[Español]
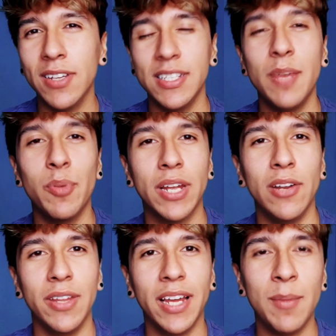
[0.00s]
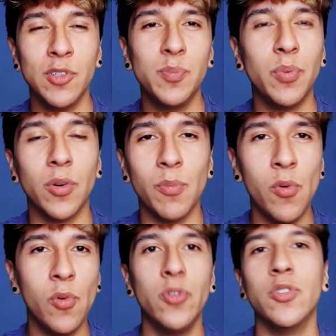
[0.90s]
desde ahí porque lo dejamos por
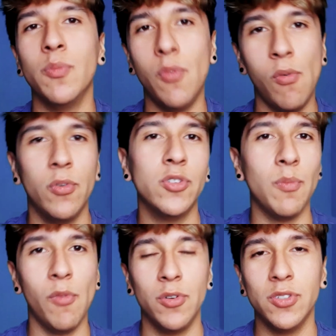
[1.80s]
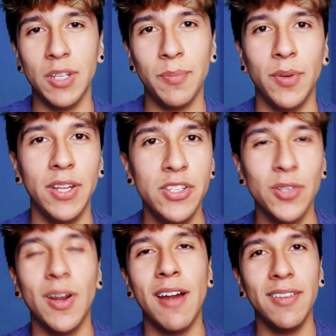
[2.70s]
mucho, mucho, mucho tiempo. de
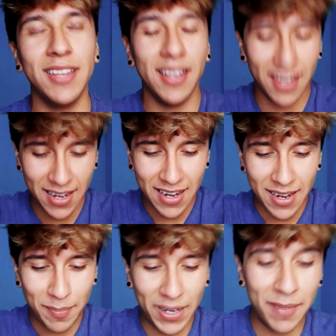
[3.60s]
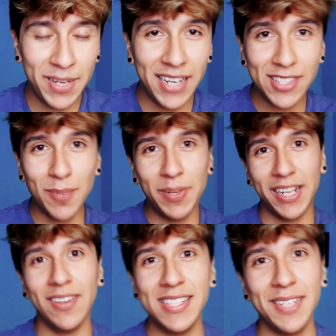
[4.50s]
hecho, ahorita para mí es
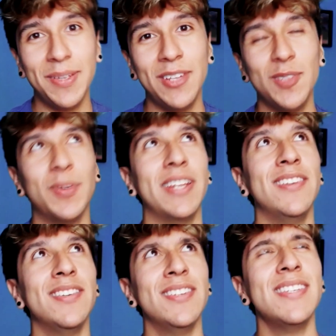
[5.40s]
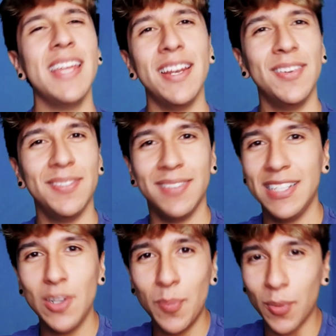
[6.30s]
complicado hacer videos porque no, no sé,
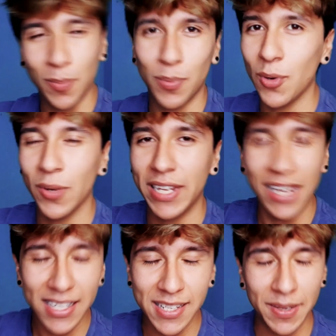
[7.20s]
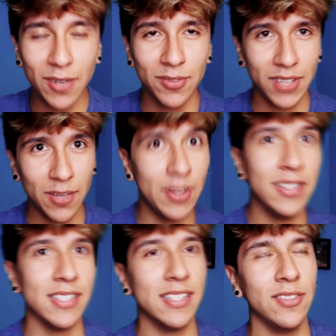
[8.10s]
les digo, por, lo que ya les había contado
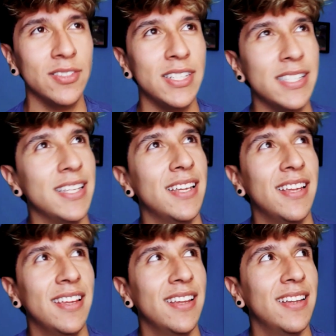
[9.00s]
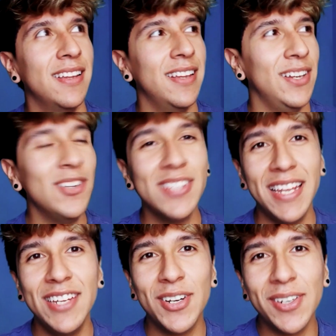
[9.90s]
antes. Entonces, no
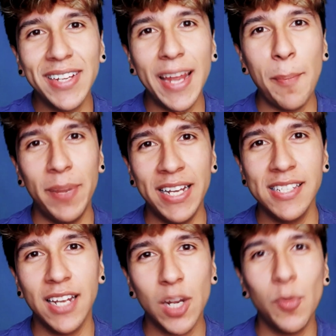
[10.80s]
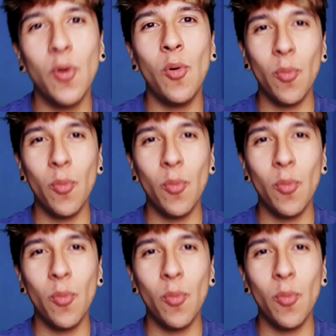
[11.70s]
sé, yo creo que apenas sería como